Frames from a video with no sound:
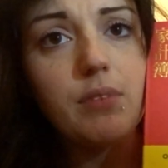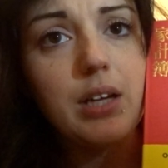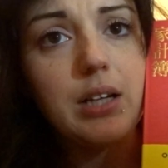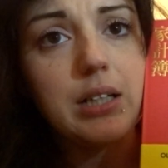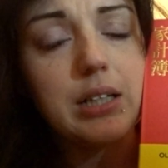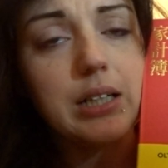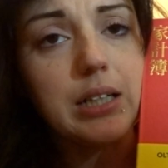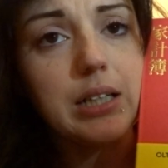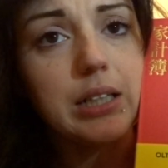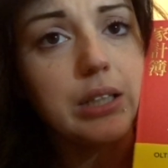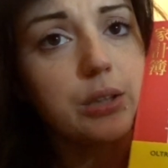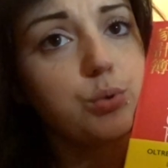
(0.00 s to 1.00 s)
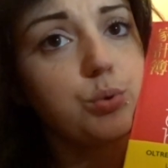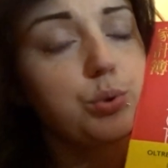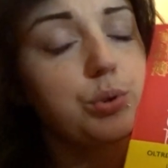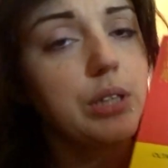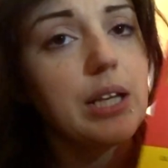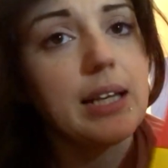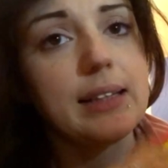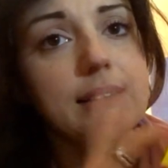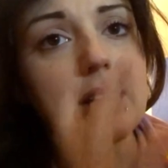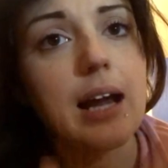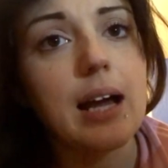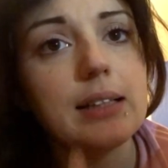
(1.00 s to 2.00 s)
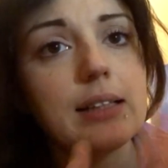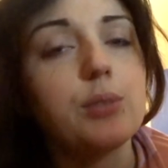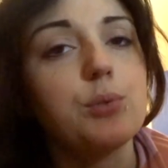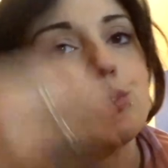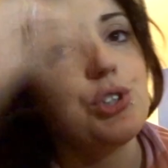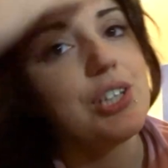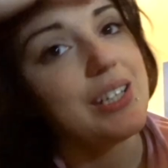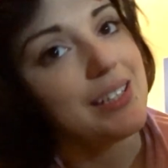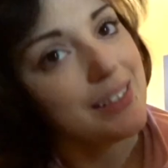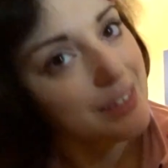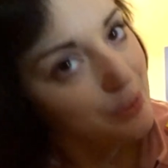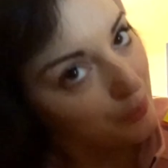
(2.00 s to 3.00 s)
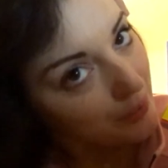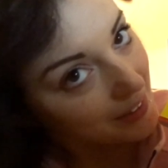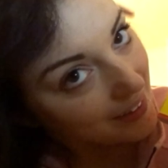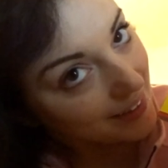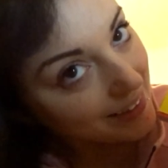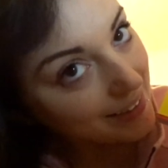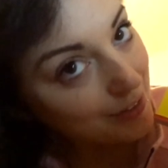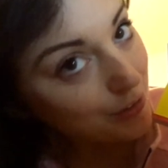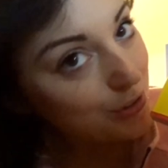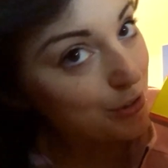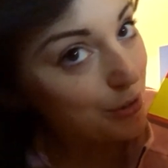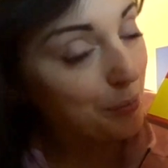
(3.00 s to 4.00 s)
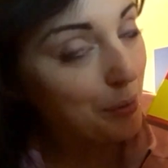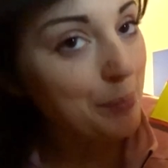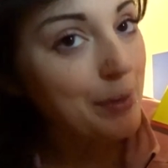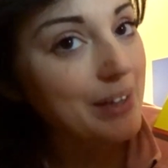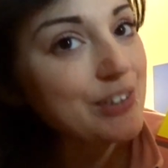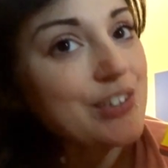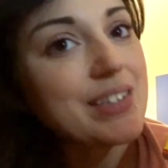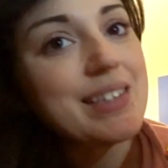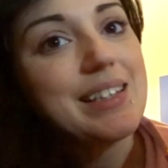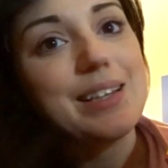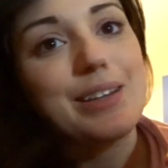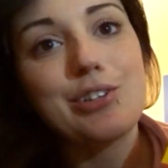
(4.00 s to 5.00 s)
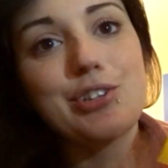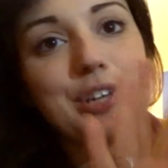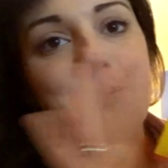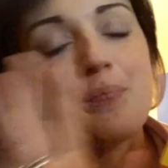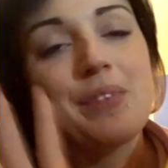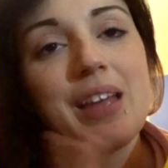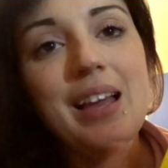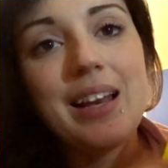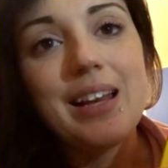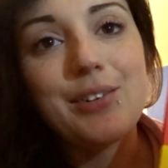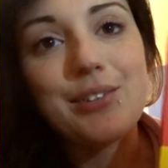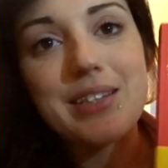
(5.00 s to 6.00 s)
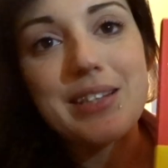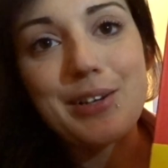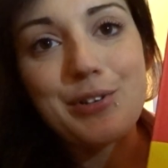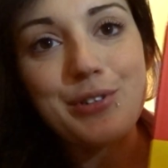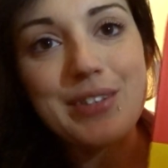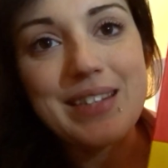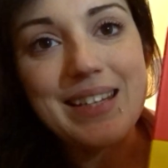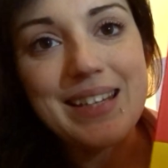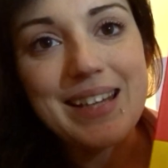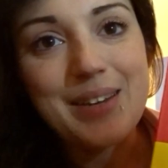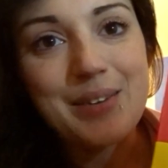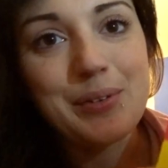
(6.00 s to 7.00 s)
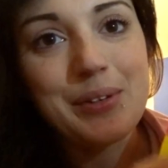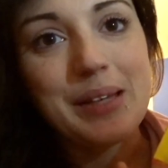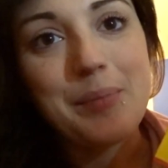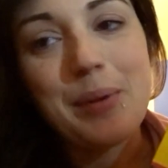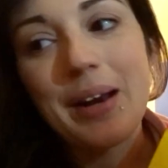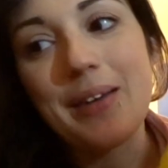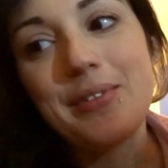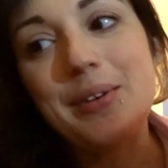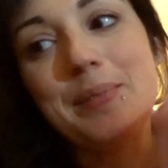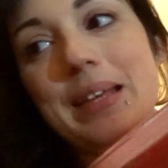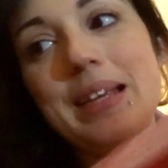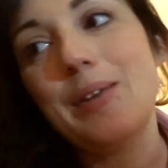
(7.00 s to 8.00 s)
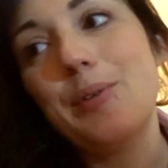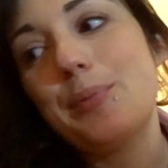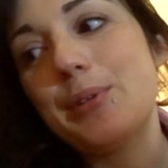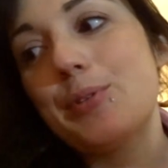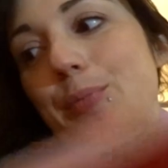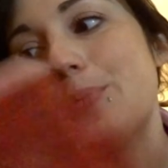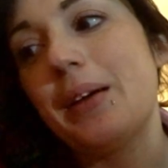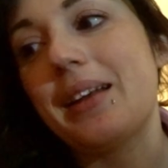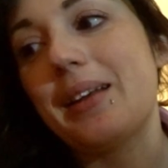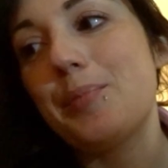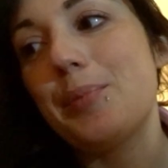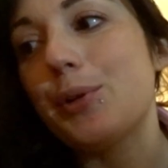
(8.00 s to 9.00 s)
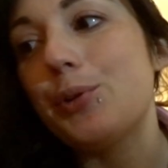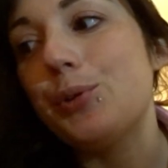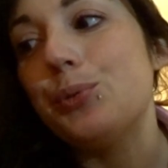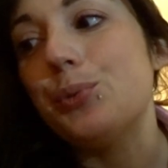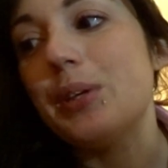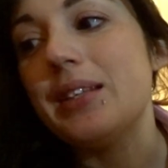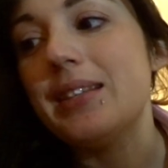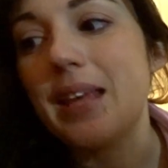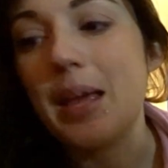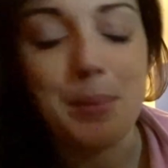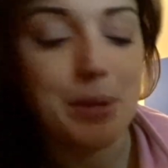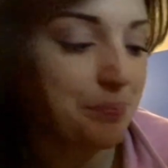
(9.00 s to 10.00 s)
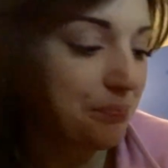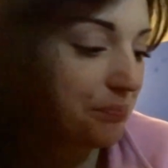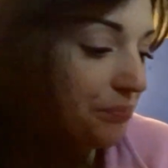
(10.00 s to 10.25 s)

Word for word: eh, tutte le entrate, le uscite, quindi è carino insomma per gestirci le nostre cosine, quindi per la famiglia, l'ho preso per, per noi due insieme.